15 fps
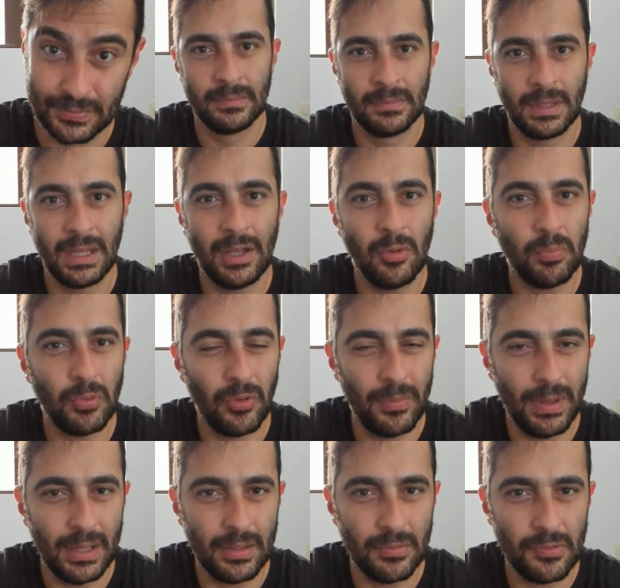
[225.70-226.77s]
que não por
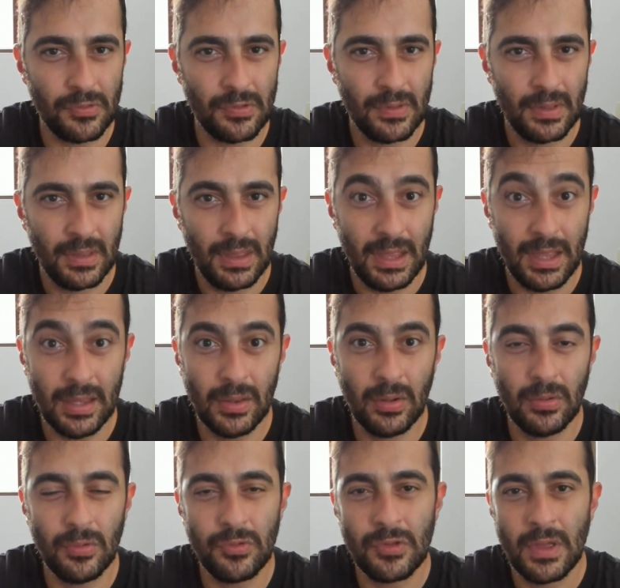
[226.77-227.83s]
menos
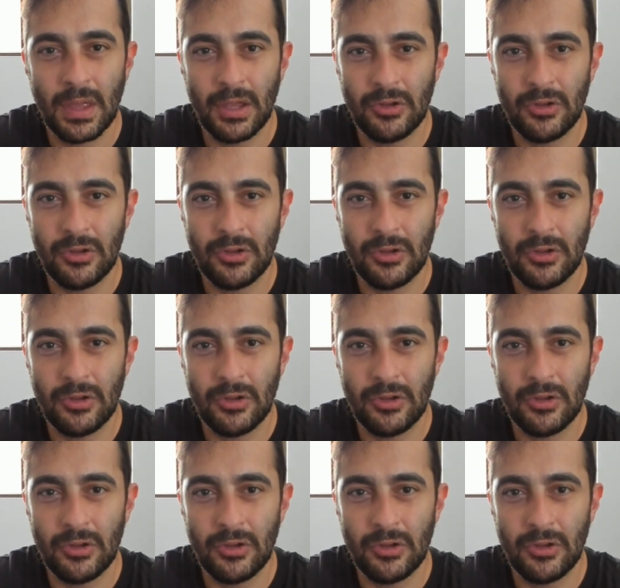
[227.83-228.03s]
ídolos